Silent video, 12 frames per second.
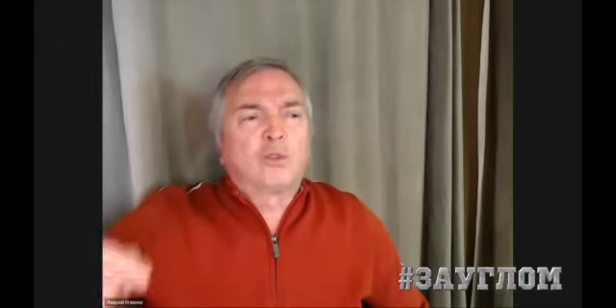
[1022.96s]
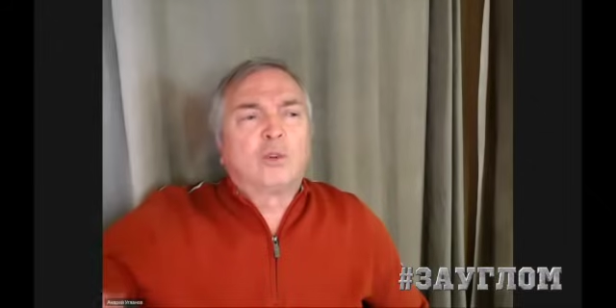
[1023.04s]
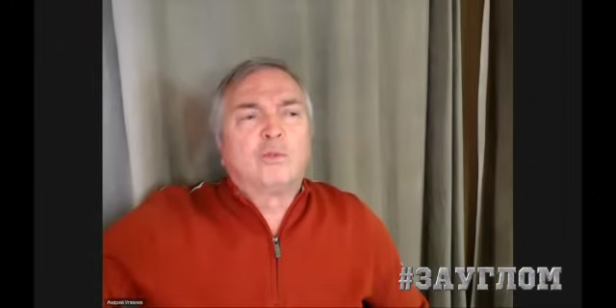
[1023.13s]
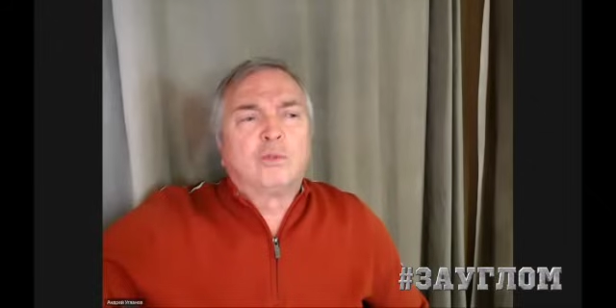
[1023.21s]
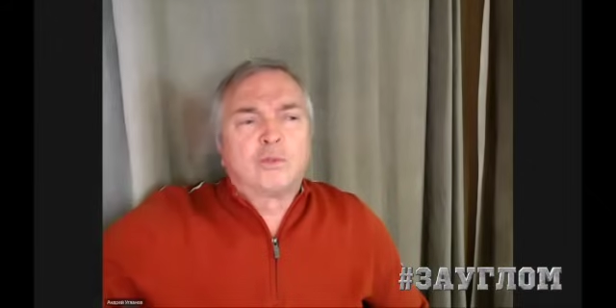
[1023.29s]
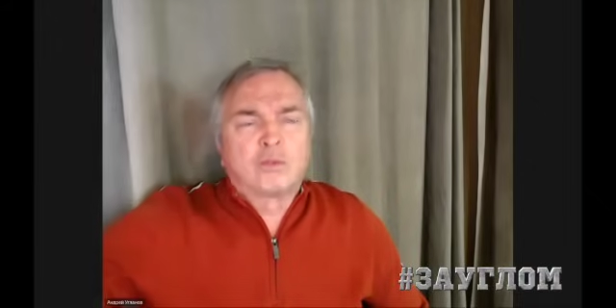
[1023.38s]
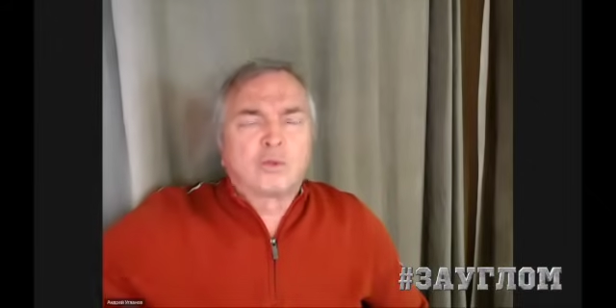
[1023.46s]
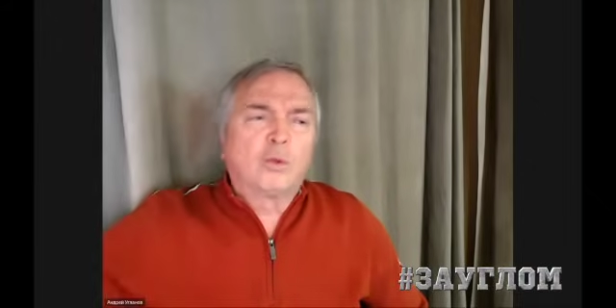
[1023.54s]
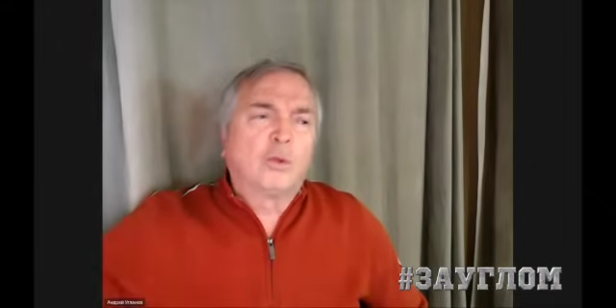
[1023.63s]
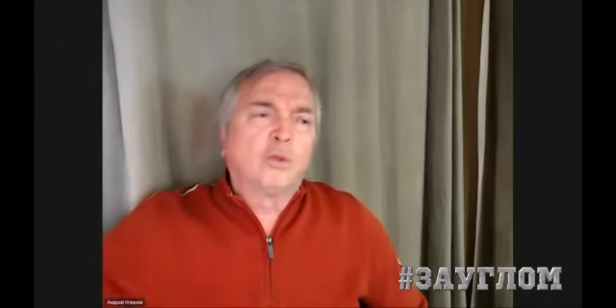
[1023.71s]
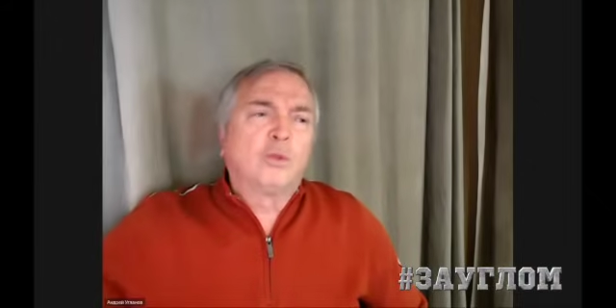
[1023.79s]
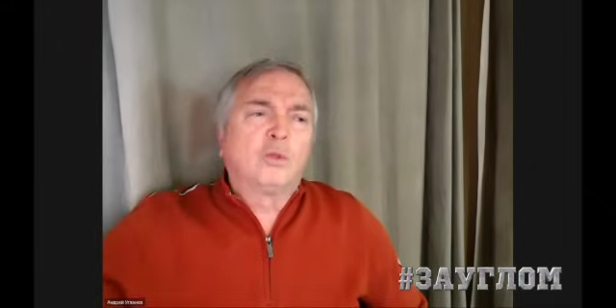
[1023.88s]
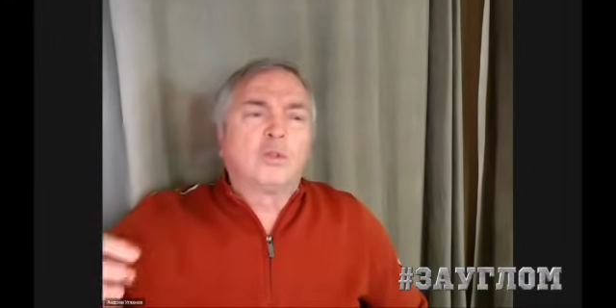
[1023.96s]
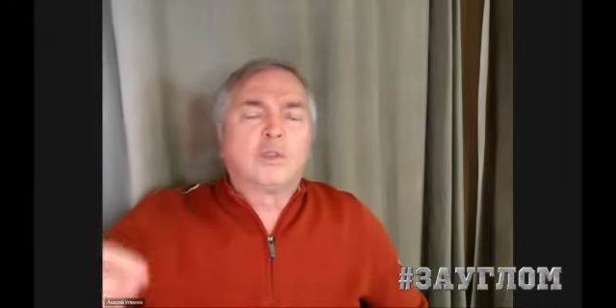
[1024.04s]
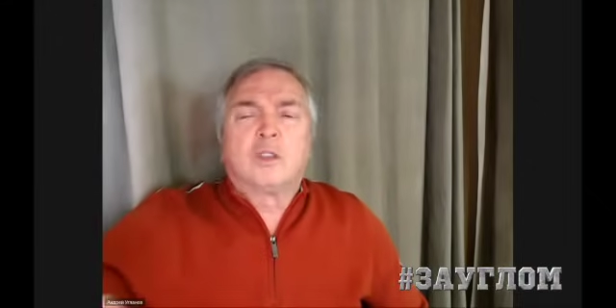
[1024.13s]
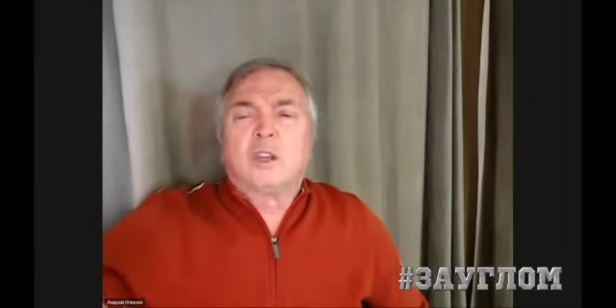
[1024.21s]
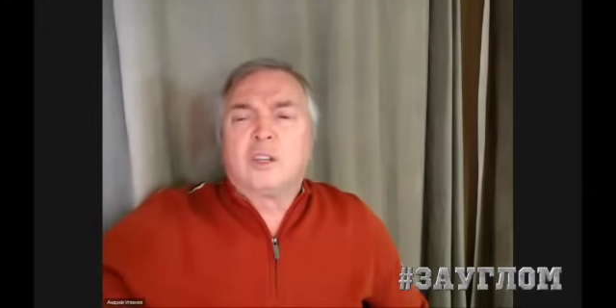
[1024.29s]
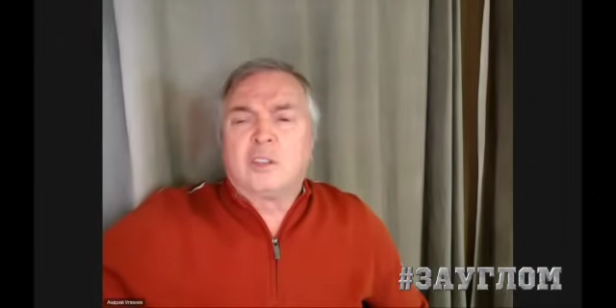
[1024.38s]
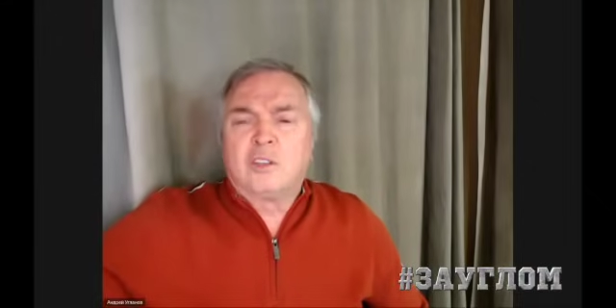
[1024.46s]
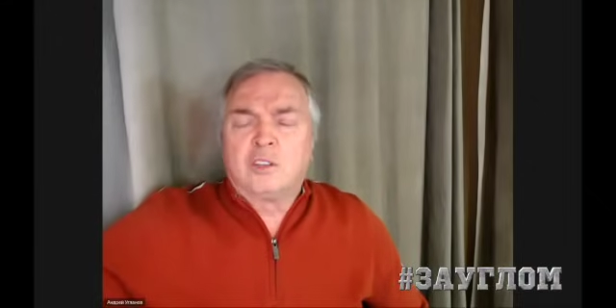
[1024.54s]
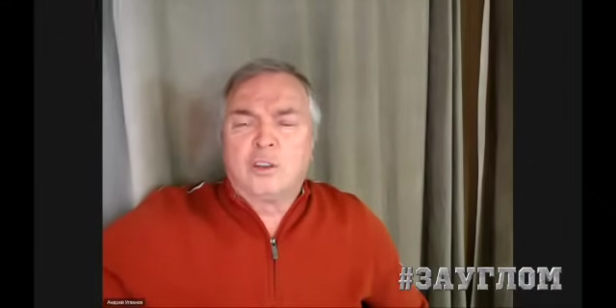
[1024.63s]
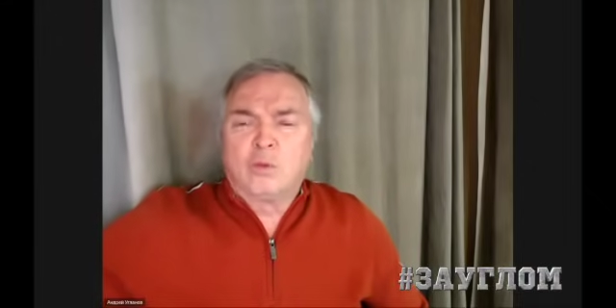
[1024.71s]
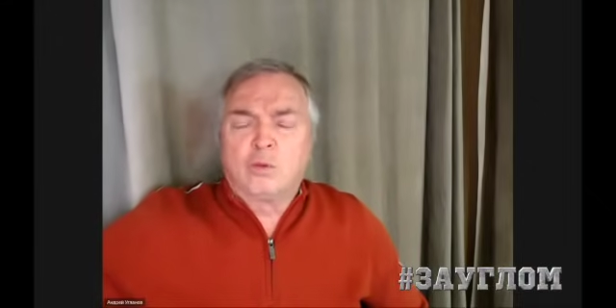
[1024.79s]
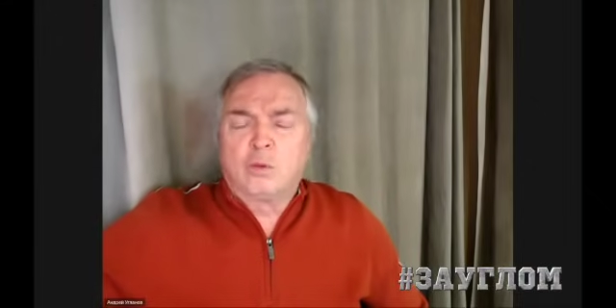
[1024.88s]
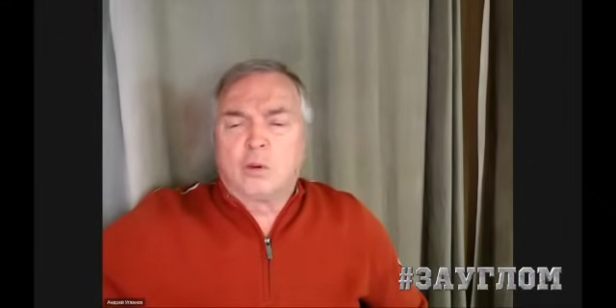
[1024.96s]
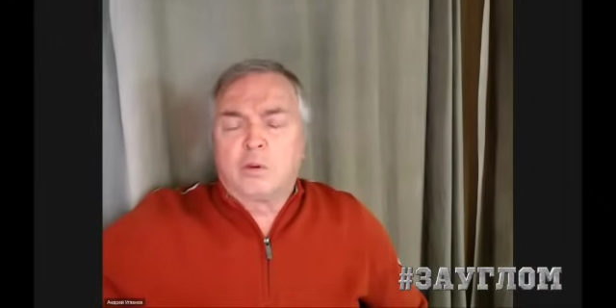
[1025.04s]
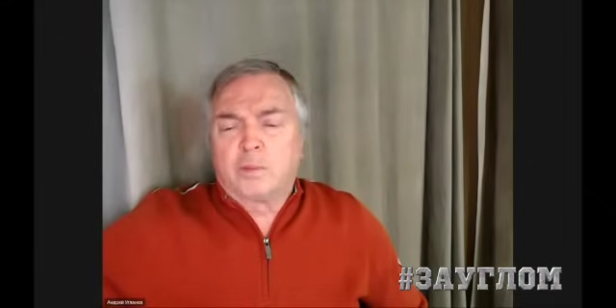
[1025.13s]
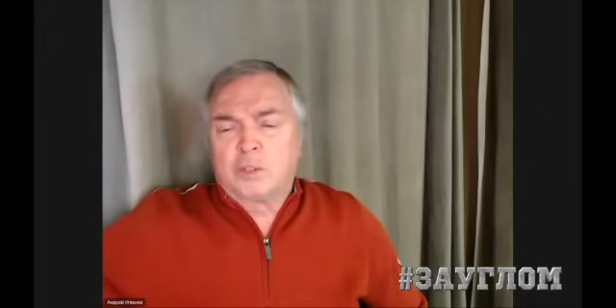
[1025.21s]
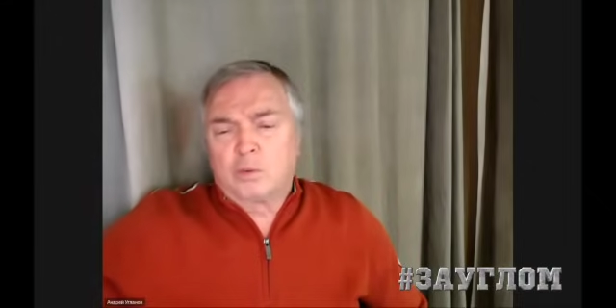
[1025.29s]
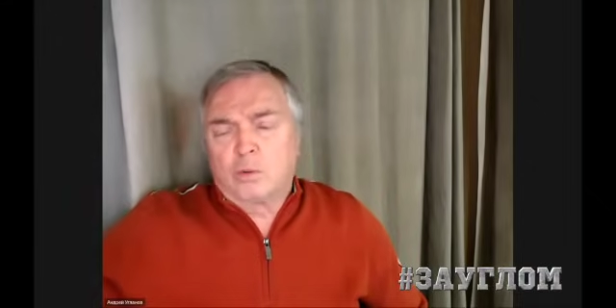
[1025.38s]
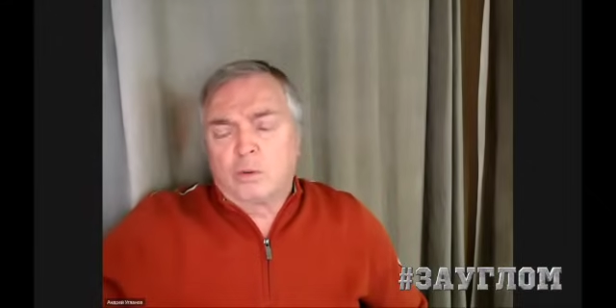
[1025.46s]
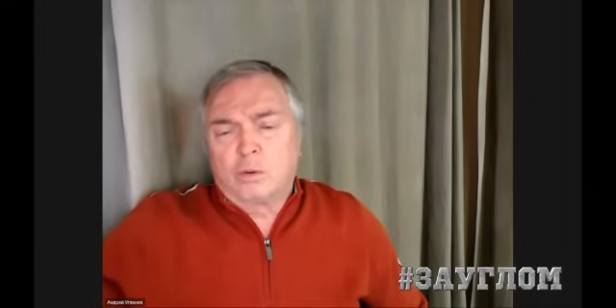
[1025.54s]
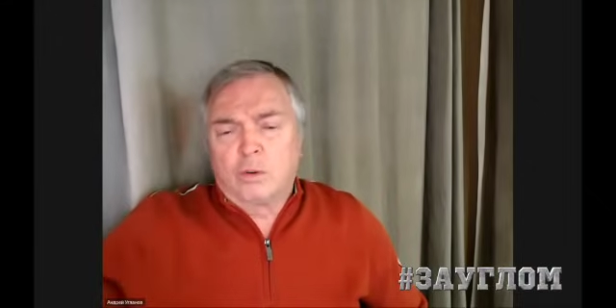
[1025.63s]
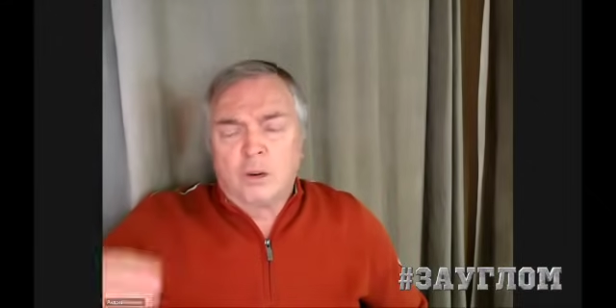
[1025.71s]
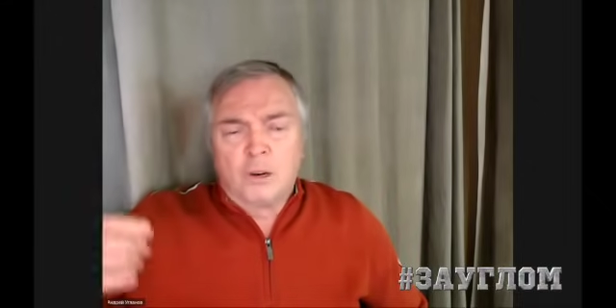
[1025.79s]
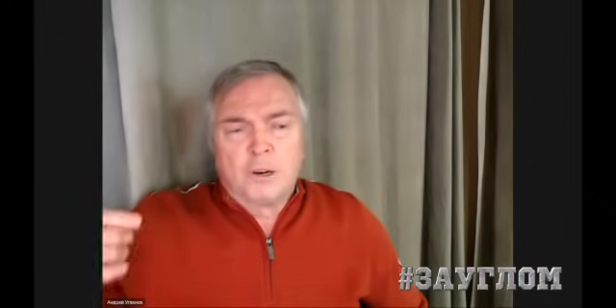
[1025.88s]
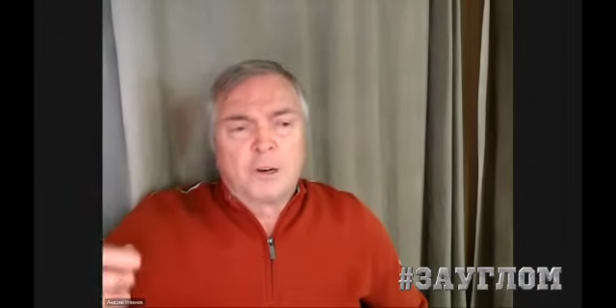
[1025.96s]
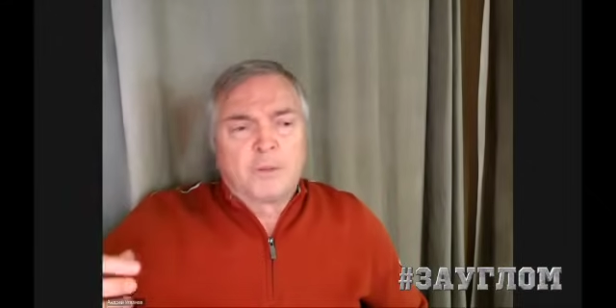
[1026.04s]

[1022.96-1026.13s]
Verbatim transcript: портовую зону вот на этой территории, поскольку